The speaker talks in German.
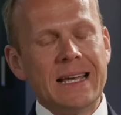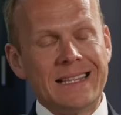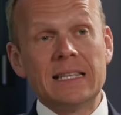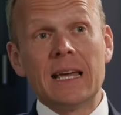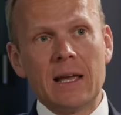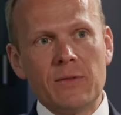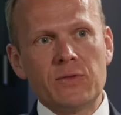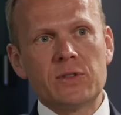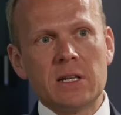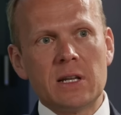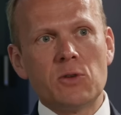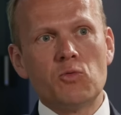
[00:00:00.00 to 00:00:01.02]
ETFs
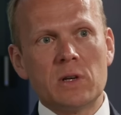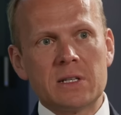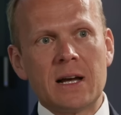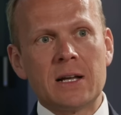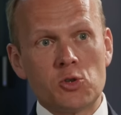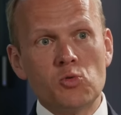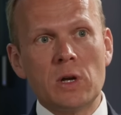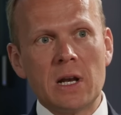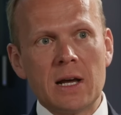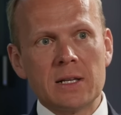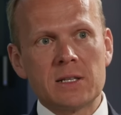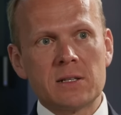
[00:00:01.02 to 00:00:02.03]
in den USA
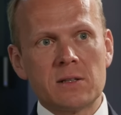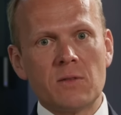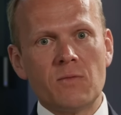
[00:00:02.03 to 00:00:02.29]
zugelassen